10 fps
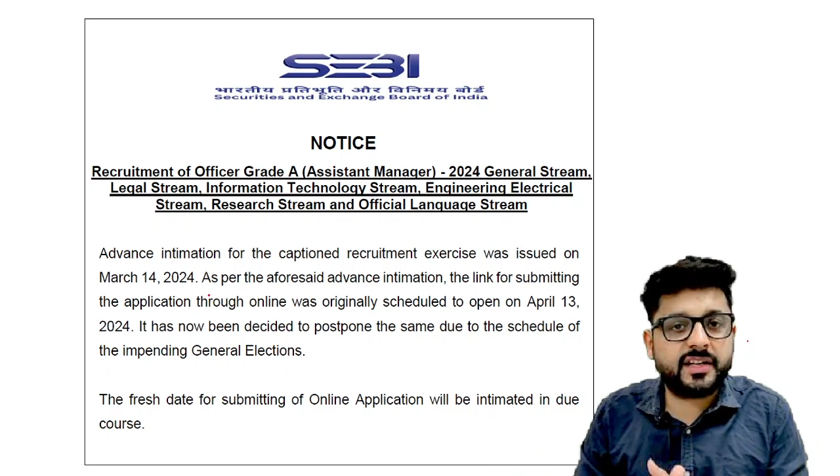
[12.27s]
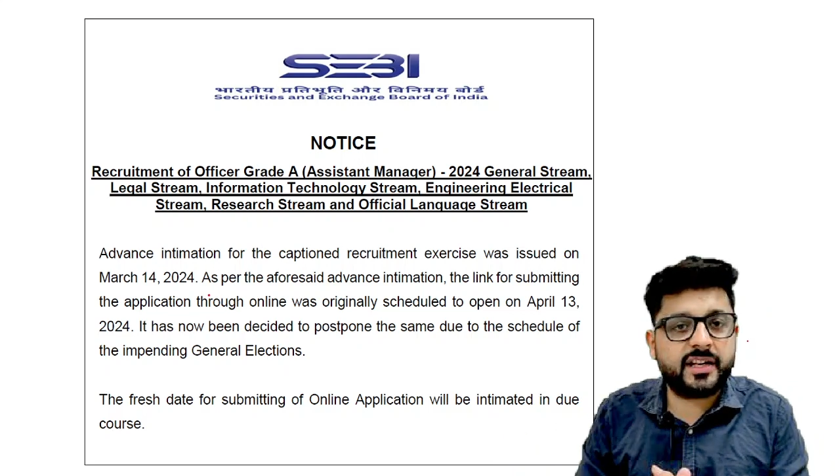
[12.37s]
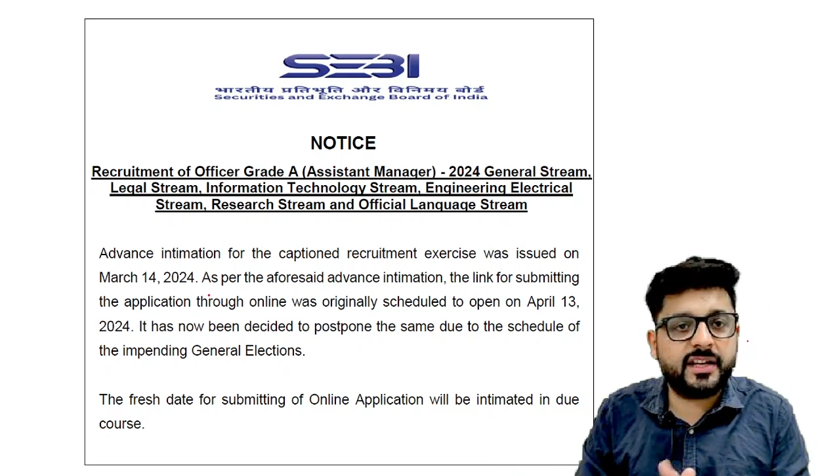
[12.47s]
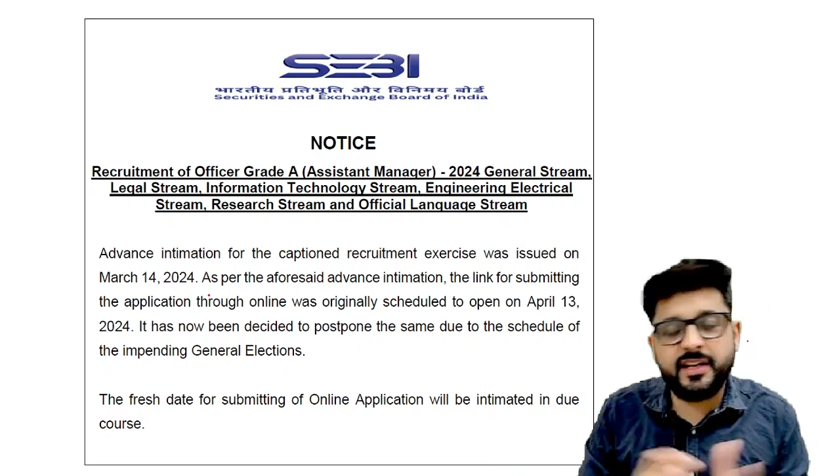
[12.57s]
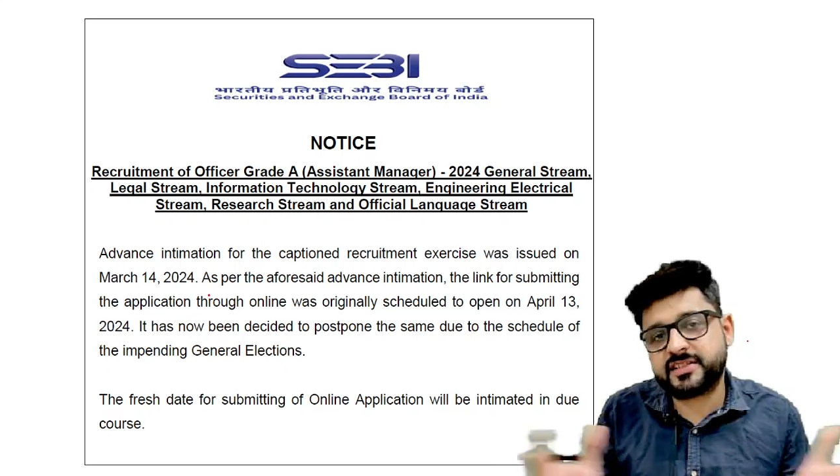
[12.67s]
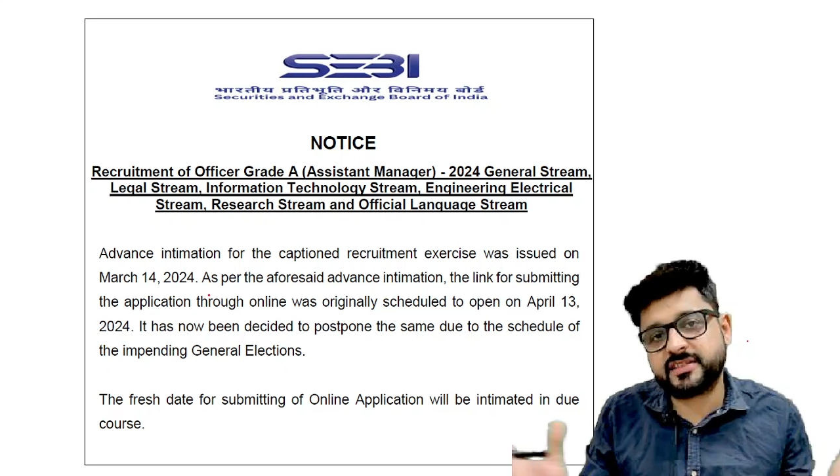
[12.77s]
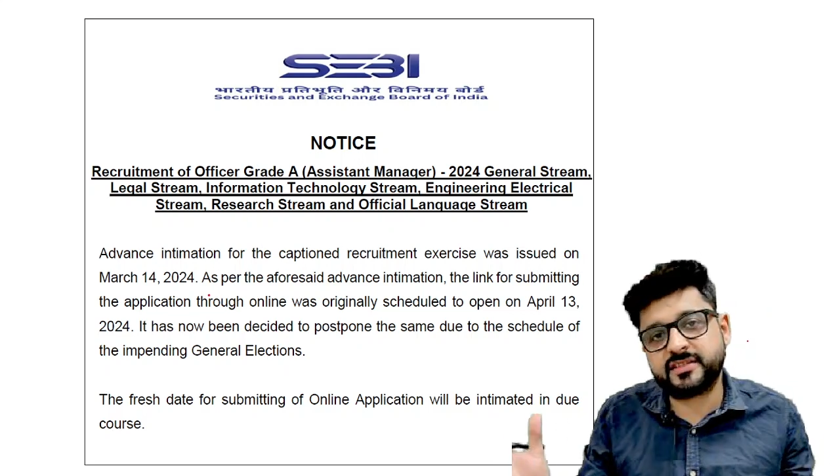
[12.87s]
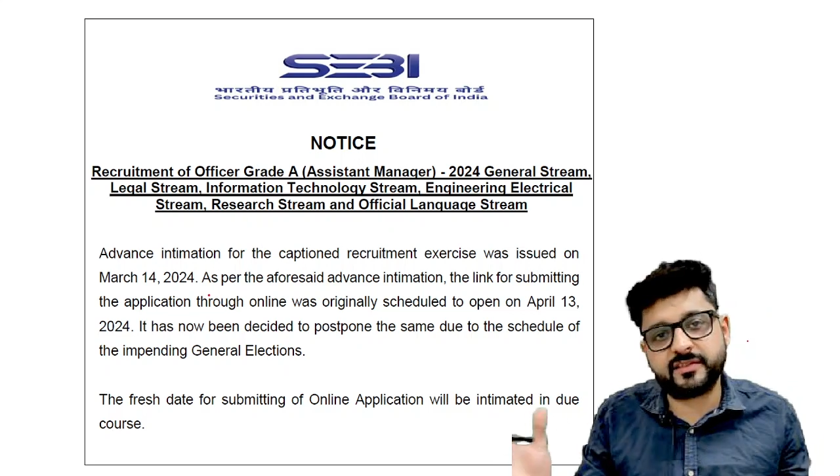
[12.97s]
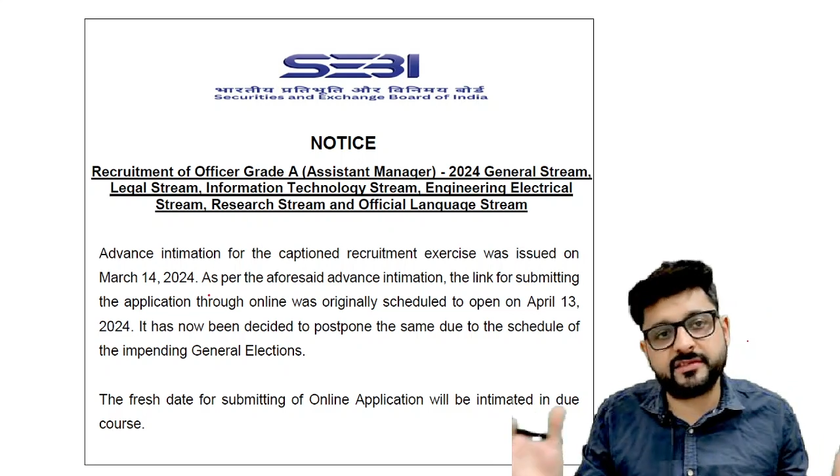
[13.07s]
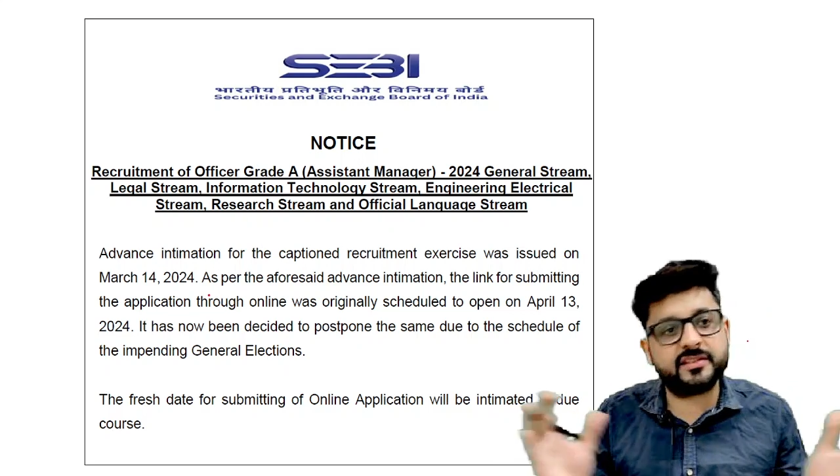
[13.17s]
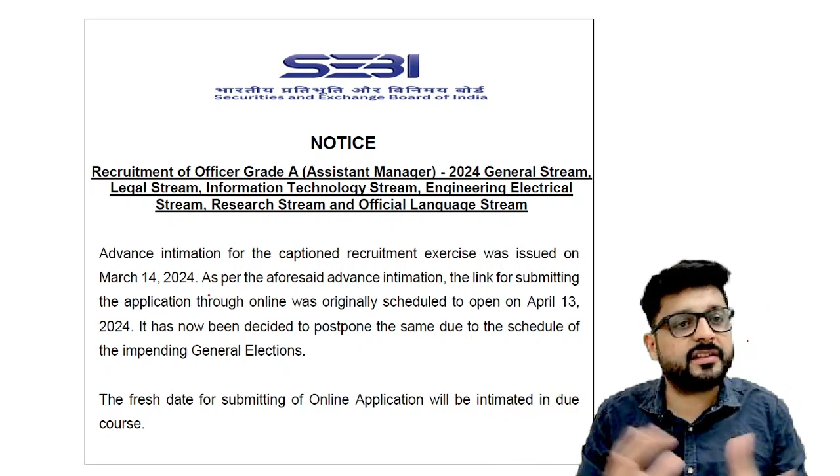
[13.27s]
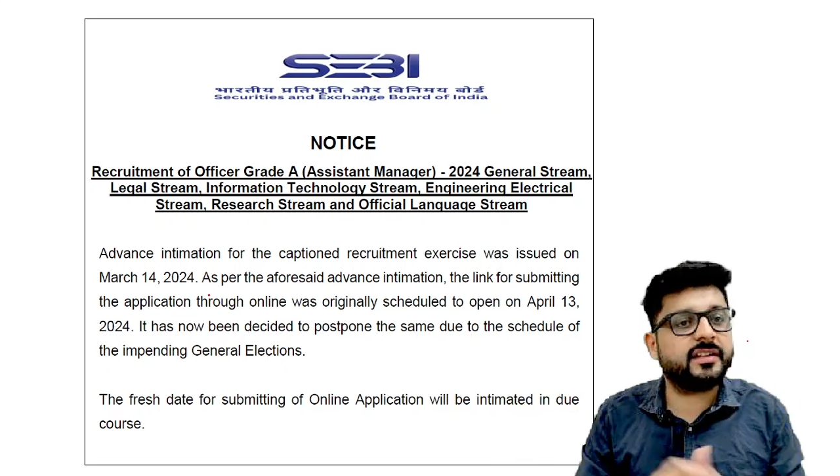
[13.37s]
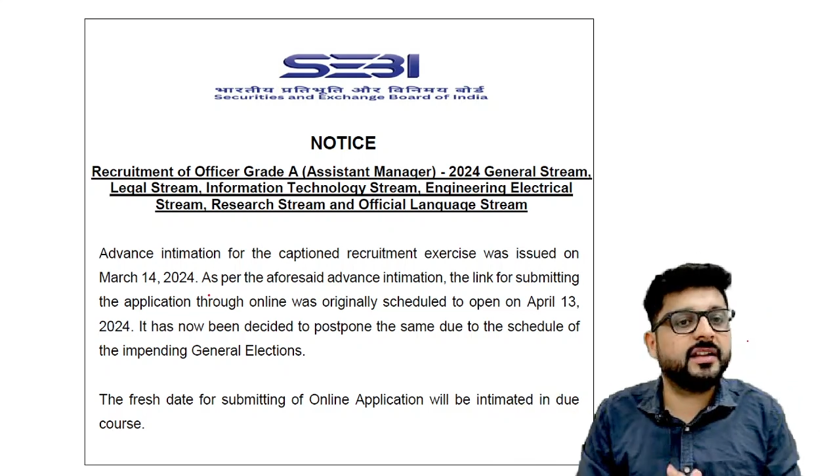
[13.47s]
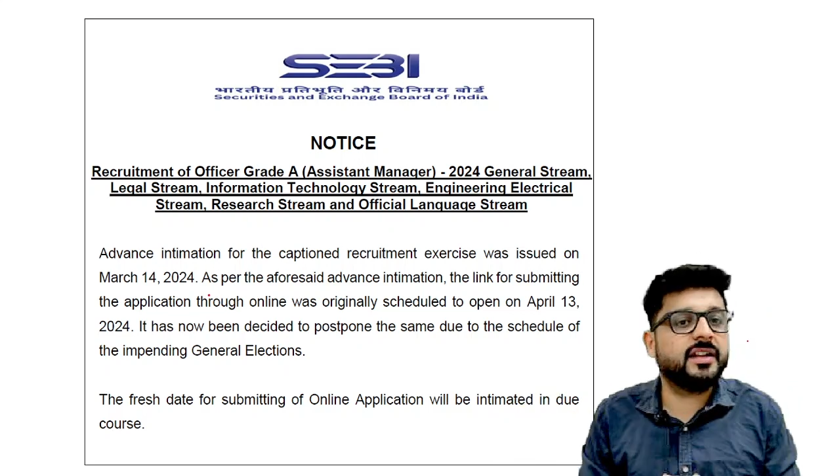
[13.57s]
रहा है इलेक्शंस की वजह से